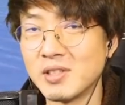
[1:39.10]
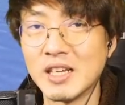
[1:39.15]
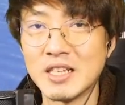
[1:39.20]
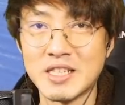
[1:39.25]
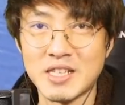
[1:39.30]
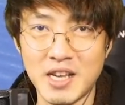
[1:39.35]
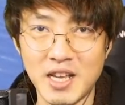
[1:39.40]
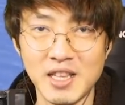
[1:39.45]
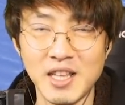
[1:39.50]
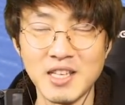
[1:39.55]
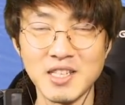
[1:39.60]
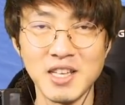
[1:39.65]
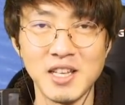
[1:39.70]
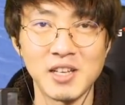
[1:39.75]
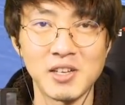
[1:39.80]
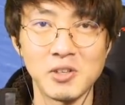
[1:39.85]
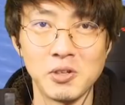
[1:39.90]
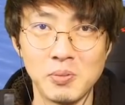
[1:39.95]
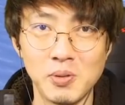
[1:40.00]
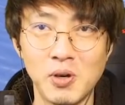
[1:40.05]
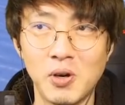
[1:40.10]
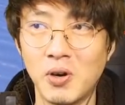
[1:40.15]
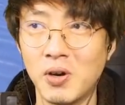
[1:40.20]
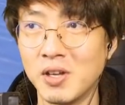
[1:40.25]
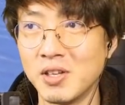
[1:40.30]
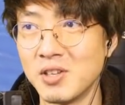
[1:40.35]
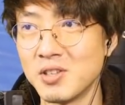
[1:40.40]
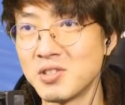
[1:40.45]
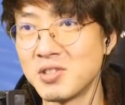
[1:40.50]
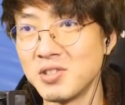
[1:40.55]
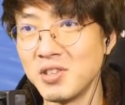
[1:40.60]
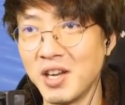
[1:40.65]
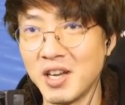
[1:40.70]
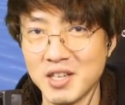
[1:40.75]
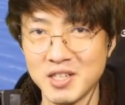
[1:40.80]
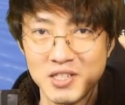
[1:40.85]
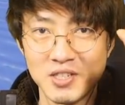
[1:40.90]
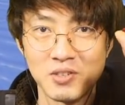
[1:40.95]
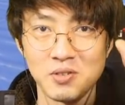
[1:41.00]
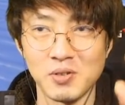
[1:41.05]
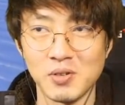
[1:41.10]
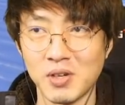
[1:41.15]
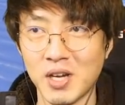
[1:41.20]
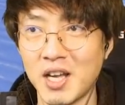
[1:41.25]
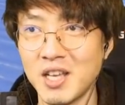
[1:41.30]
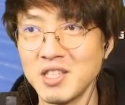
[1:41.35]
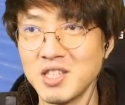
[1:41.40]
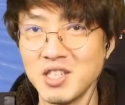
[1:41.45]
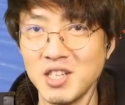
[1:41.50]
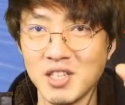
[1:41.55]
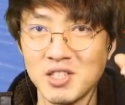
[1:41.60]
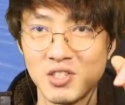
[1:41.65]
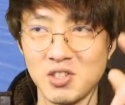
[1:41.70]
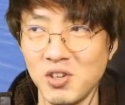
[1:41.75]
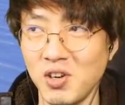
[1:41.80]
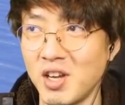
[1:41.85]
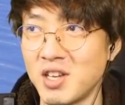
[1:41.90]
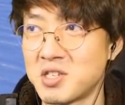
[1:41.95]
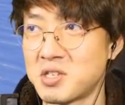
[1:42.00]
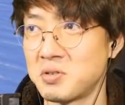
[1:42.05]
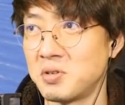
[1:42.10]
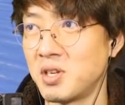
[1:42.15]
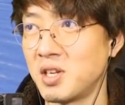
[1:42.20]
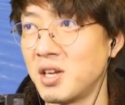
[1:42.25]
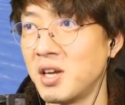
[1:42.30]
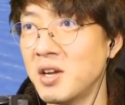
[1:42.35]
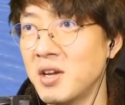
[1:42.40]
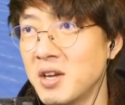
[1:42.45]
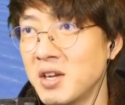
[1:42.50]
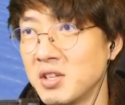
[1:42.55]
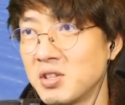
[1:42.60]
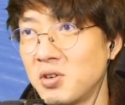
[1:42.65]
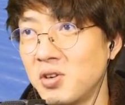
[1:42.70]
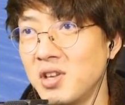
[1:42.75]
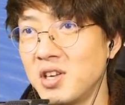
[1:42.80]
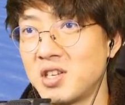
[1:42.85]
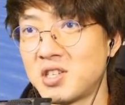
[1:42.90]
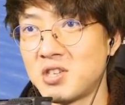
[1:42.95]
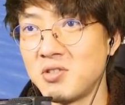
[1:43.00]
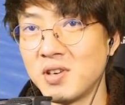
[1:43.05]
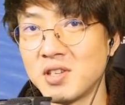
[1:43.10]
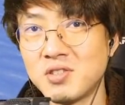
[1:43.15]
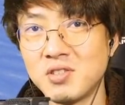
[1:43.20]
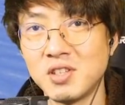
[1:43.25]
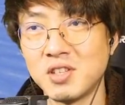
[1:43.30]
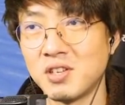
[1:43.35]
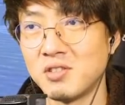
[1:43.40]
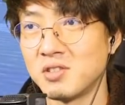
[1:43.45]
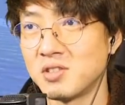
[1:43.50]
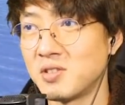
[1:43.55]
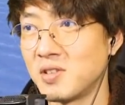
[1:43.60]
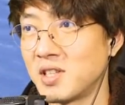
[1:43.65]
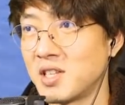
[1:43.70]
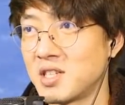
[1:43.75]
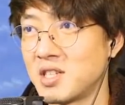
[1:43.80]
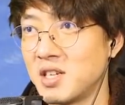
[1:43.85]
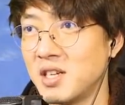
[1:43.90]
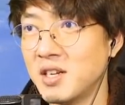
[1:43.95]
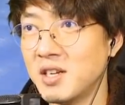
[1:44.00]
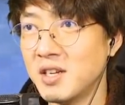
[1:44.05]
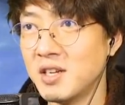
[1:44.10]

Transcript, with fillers: 具菓子ね、出したんだけども、ツルハシを、肝心なツルハシをね、取引し忘れてるんですよ、私。